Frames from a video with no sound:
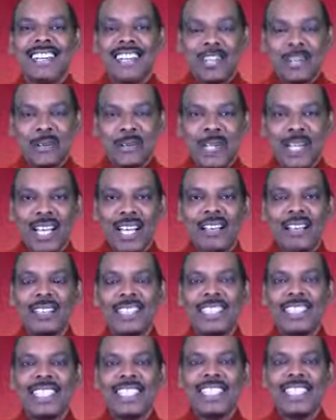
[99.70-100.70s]

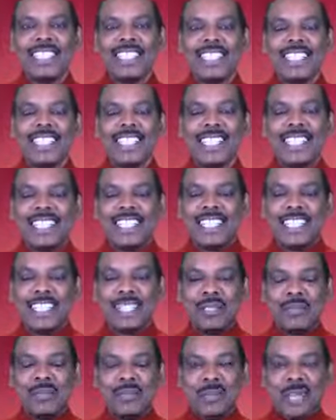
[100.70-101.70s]
அறுபதாவது
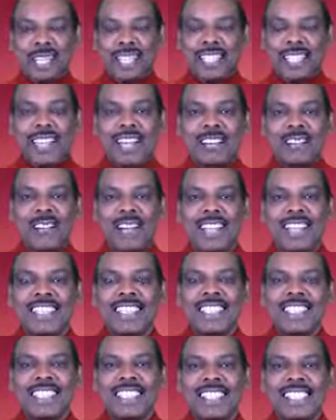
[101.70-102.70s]
பிறந்தநாள்
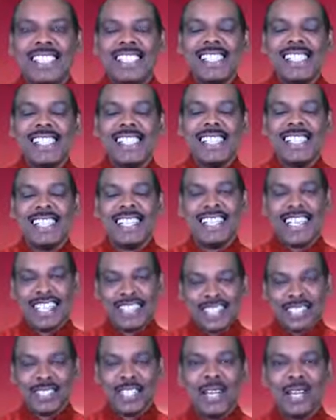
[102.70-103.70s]
வாழ்த்துக்கள்
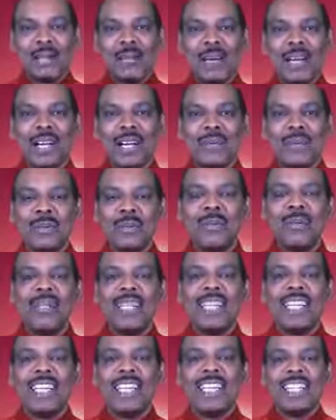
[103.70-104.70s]
என் சார்பாகவும்
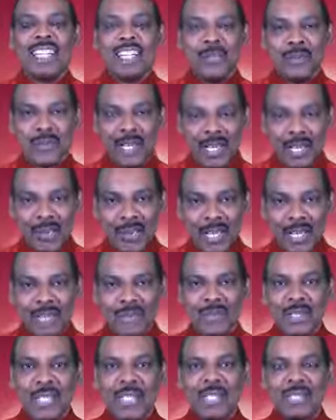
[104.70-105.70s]
என்னுடைய
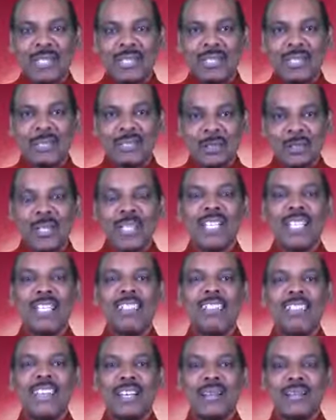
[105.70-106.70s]
மனைவி ஜூடி
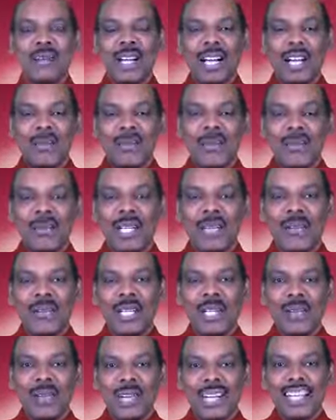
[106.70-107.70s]
சார்பாகவும்
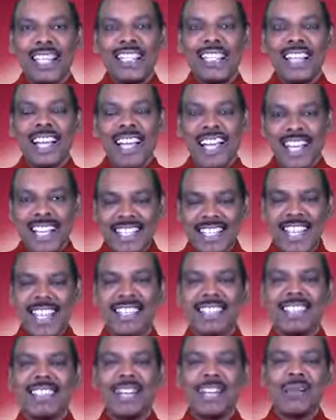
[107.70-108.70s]
என்னுடைய மகன்
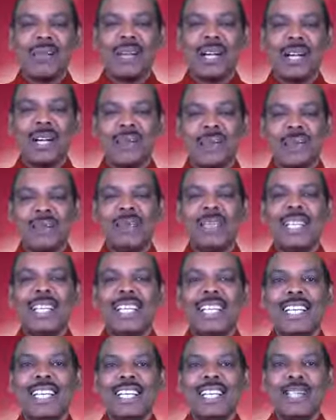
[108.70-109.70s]
ஐசாக் சார்பாகவும்
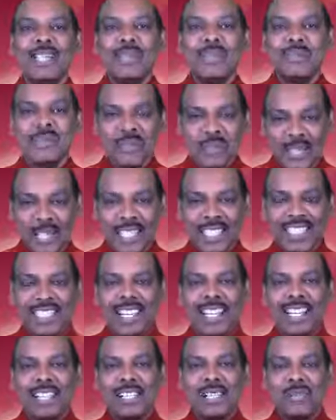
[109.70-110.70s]
உங்களுக்கு
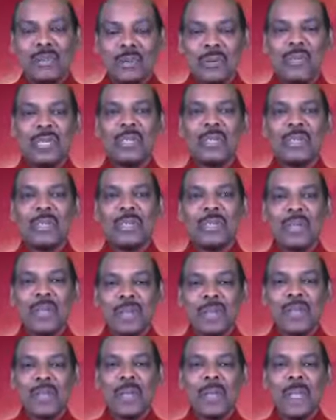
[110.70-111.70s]
நாங்கள்
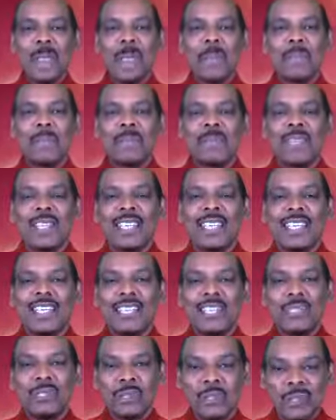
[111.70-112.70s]
கூறிக்கொள்கிறோம்
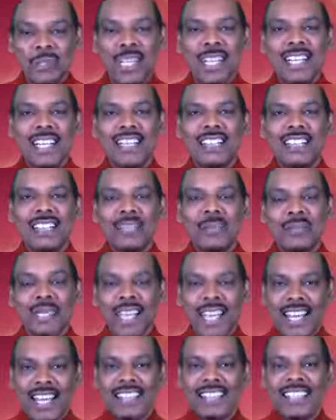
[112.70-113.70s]
ஜூடி இடத்திலும்
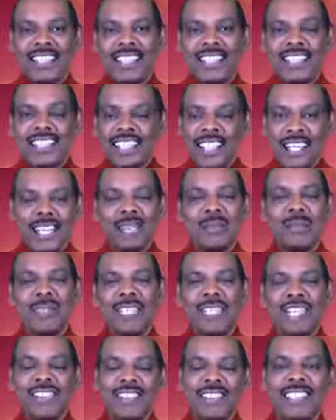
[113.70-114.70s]
கேட்டேன் நீங்களும்
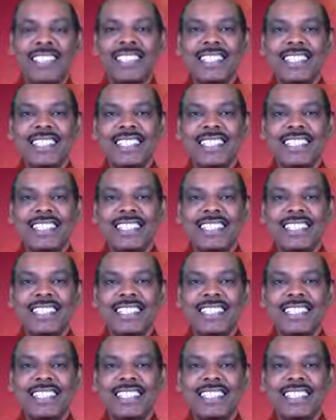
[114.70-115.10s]
இதில் வந்து